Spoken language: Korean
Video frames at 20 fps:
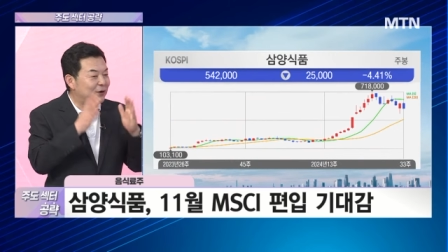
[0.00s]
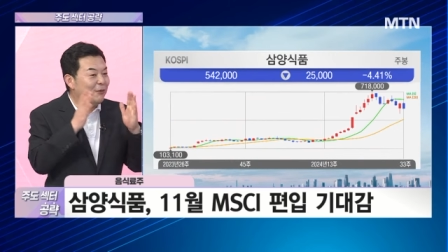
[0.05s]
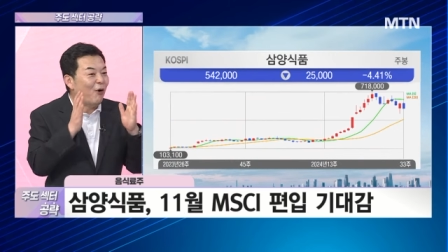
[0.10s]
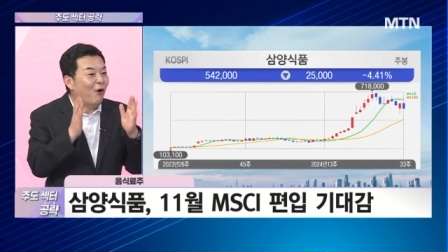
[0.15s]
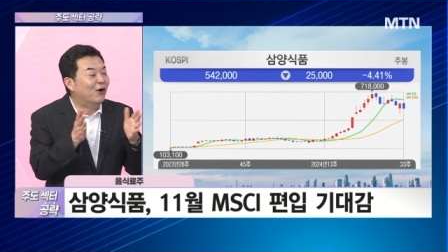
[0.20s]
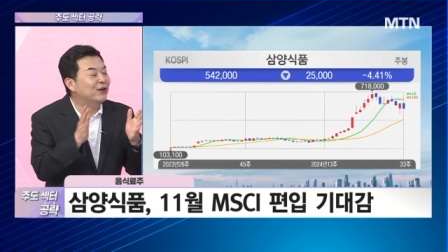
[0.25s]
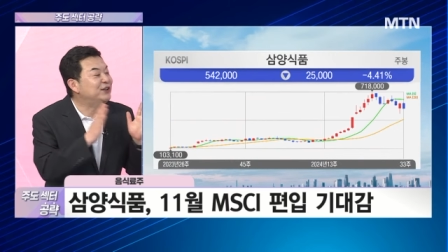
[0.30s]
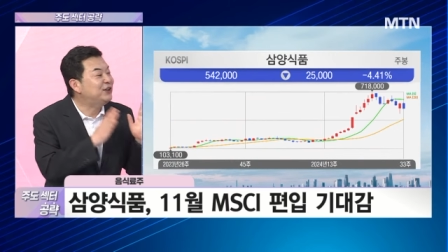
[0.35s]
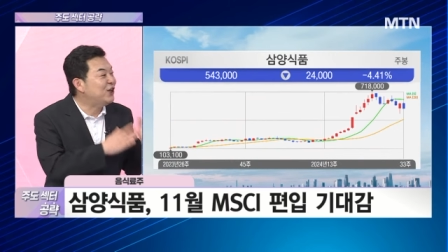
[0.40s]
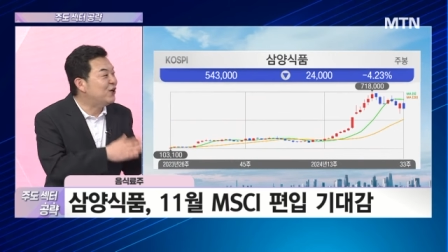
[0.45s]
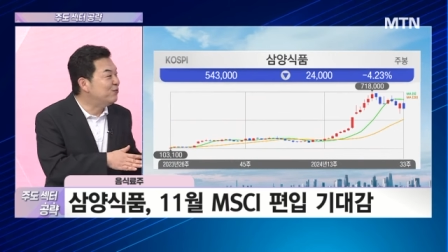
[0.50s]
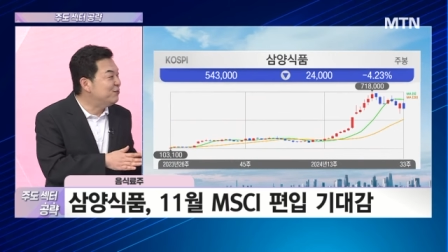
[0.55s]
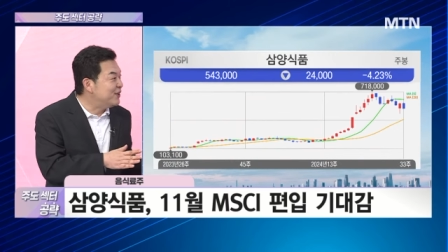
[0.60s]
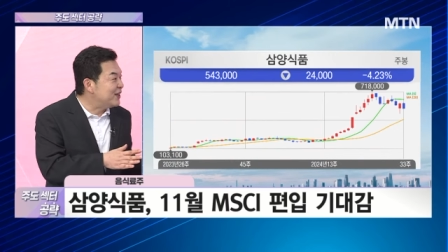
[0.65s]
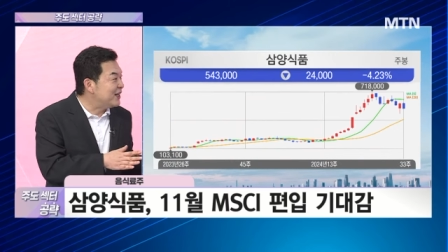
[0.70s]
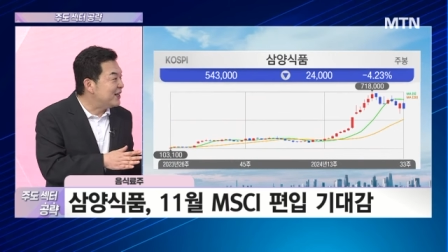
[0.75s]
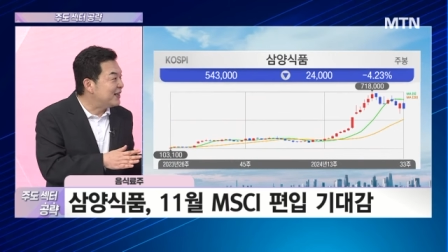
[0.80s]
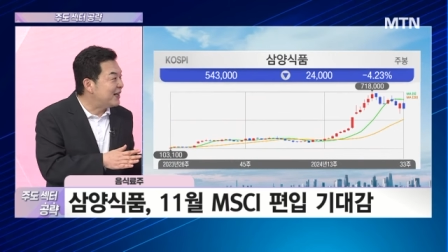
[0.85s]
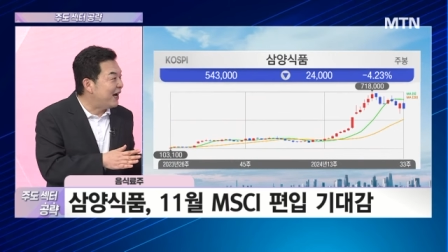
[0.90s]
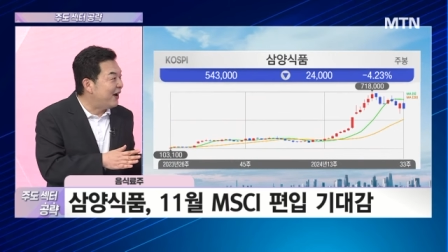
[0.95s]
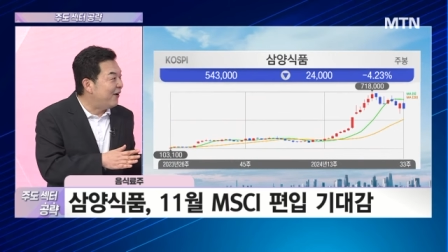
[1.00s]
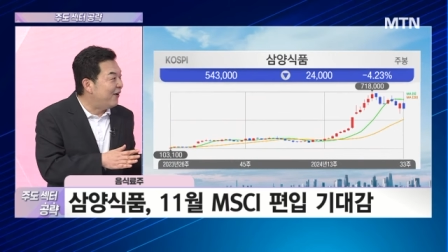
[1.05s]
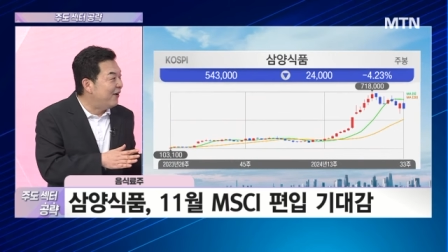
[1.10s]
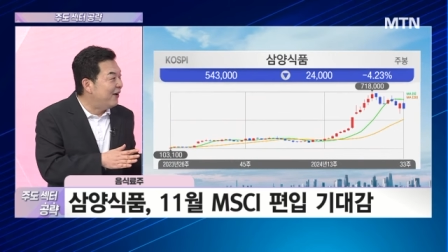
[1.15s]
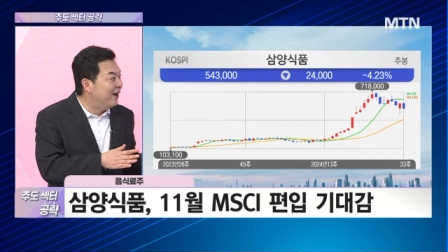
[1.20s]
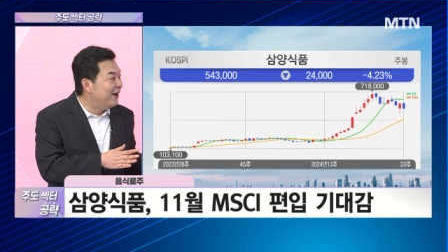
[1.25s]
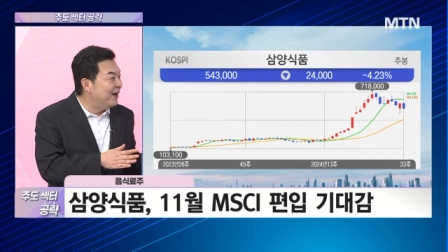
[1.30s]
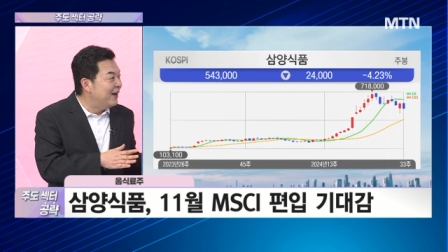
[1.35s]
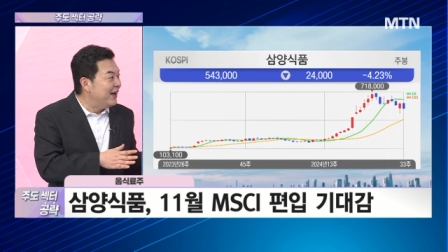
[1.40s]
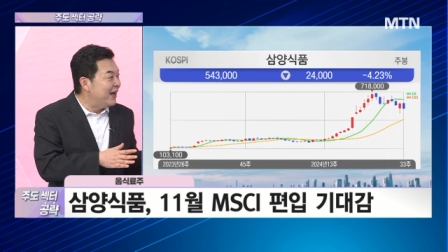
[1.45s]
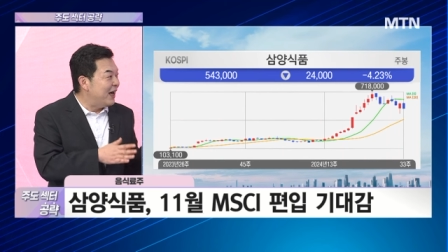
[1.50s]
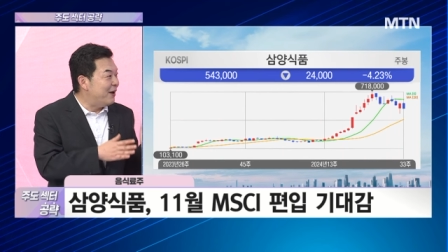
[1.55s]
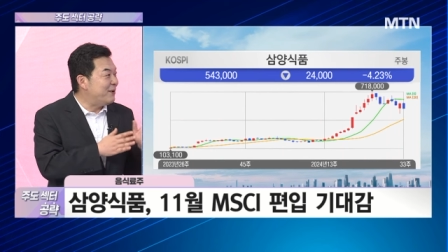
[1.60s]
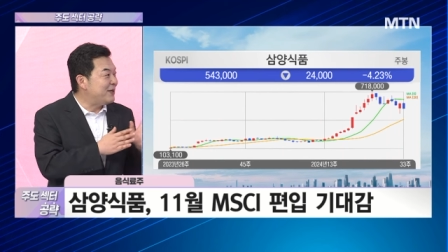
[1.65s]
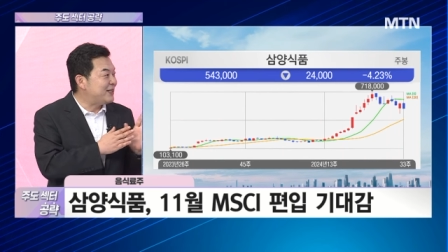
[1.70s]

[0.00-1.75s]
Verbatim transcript: 그럼 언제 움직일까요? 네.